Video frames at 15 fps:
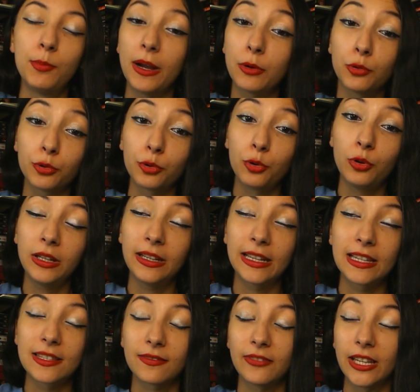pas contrôler,
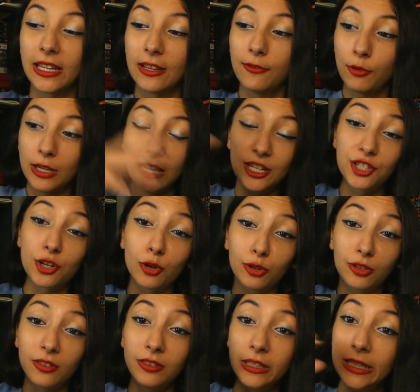qu'elle voyage dans le
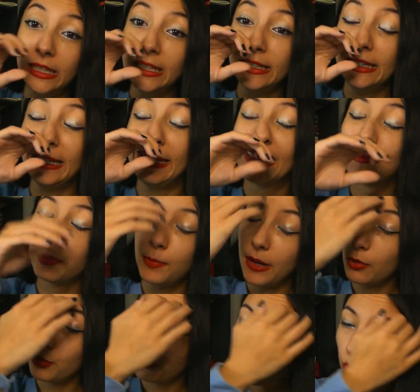temps et qu'elle ne peut
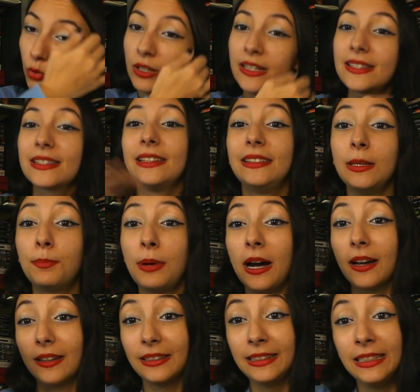pas contrôler ses
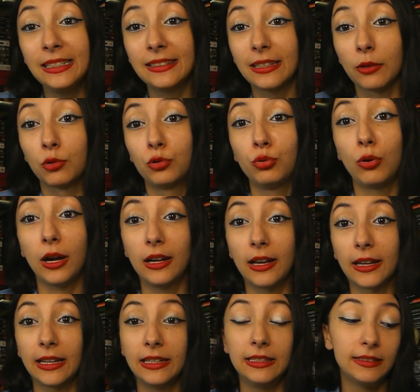départs ni ses retours à la
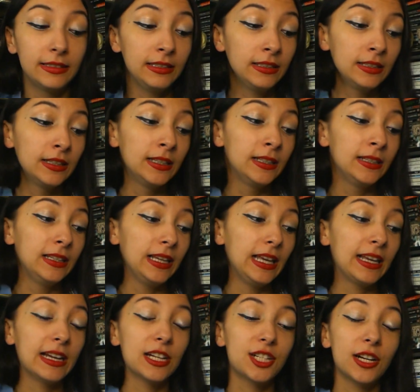réalité
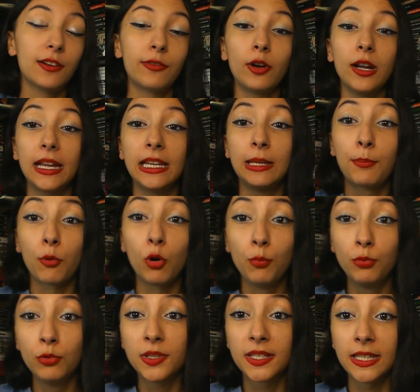et qu'à chaque fois, elle est
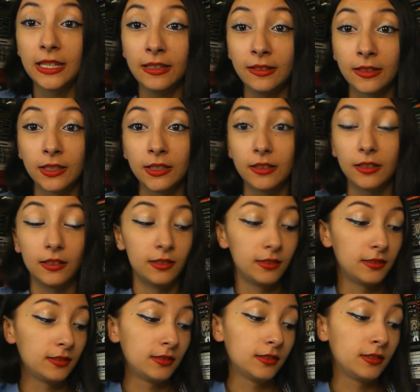propulsée
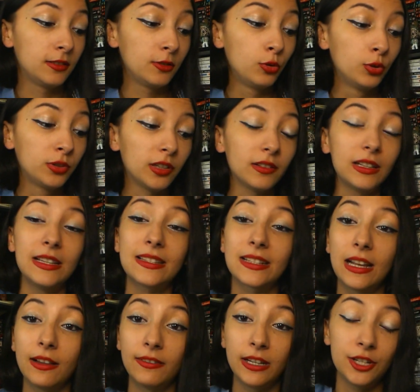euh, au temps de
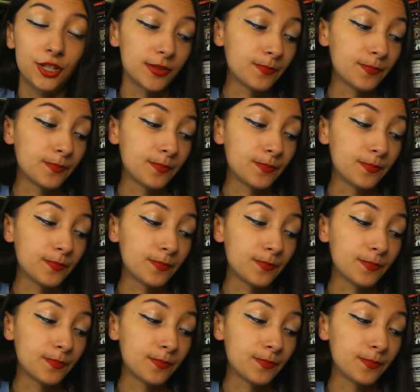l'esclavage.